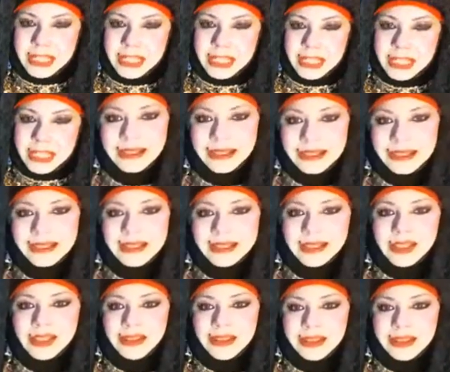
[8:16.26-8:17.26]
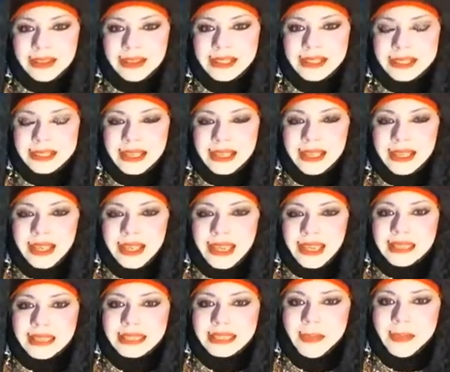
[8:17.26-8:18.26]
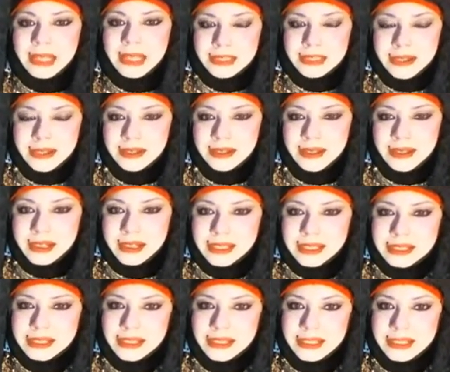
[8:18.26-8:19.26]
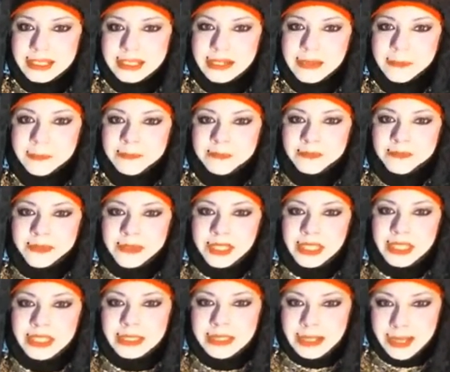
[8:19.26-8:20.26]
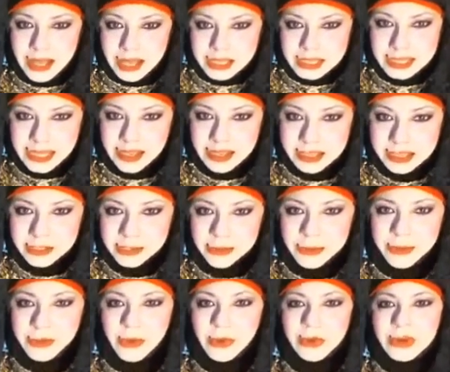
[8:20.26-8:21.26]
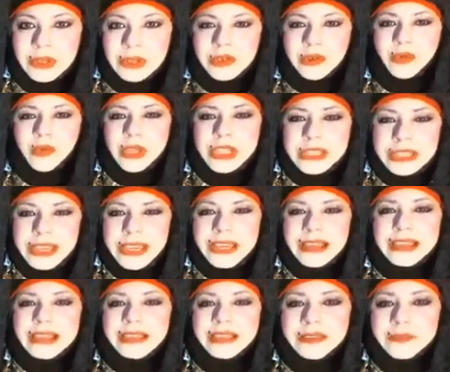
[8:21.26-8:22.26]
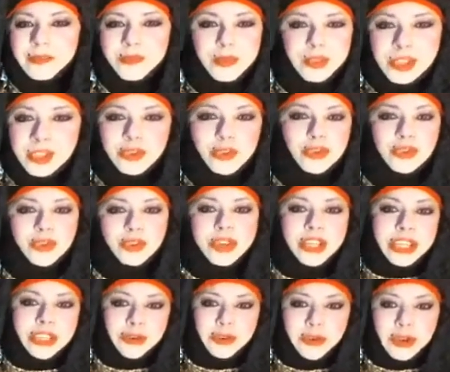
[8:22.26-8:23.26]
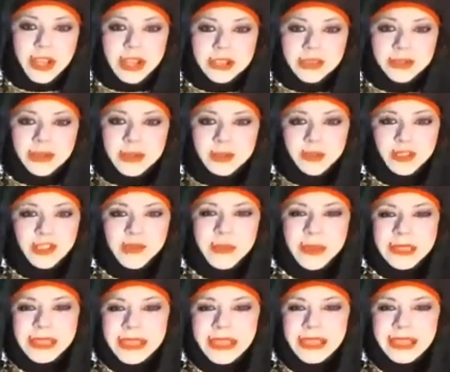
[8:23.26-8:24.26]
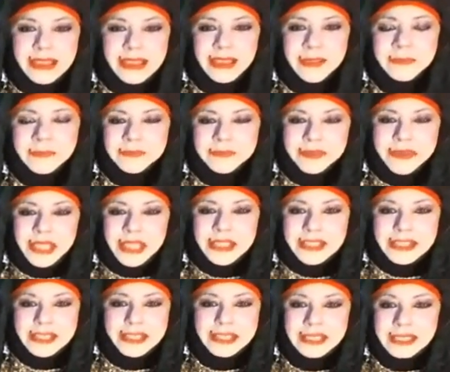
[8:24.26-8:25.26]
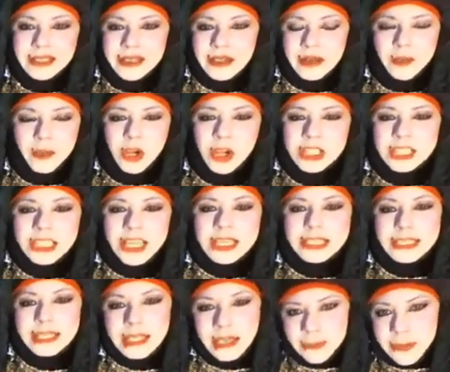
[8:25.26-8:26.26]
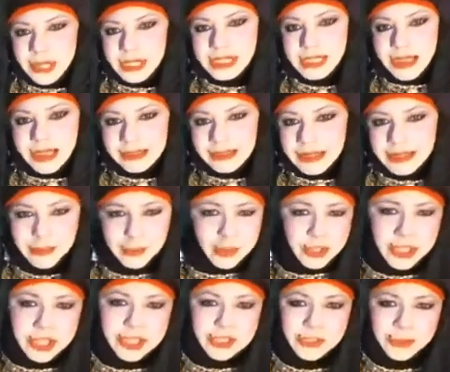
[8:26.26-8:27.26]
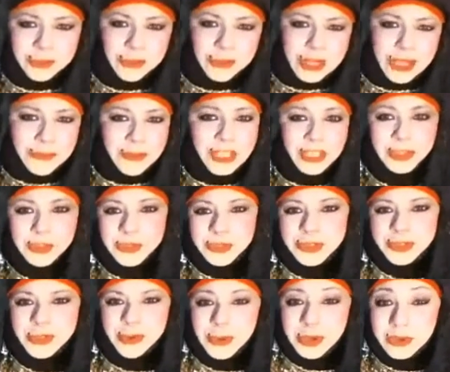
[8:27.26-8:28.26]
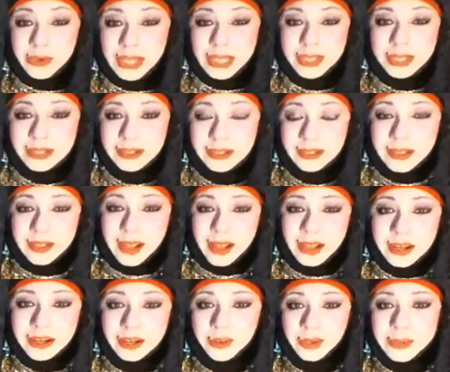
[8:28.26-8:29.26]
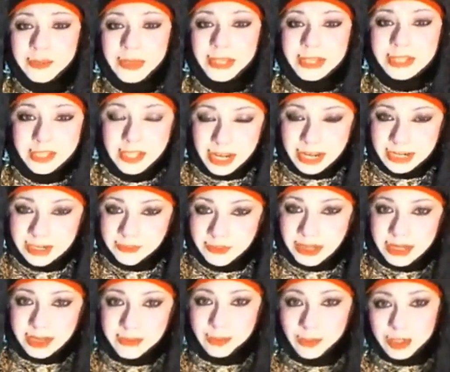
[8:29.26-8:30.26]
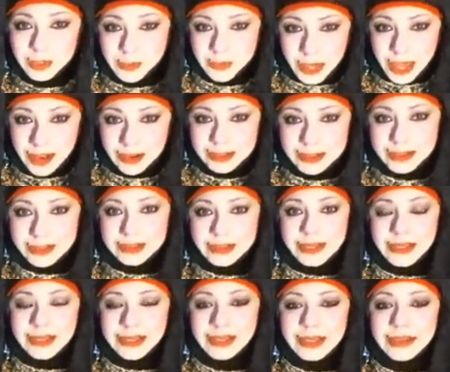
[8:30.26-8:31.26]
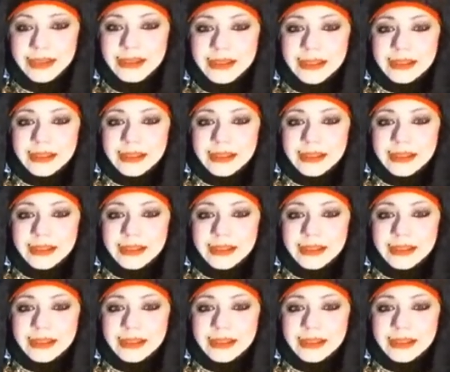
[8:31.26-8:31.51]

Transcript: लेके नहीं चलना है इसलिए ऐसी बातें ना करें जिससे किसी की दिल आजारी हो कोई देख के मुझे तो दुख नहीं होगा क्योंकि मुझे पता है कि जी बहुत से ऐसे कमेंट्स आते हैं मुझे नहीं दुख होगा मैं यूज टू हो गई हूँ लेकिन अगर कोई मेरे जानने वाला है मुझे प्यार करता है या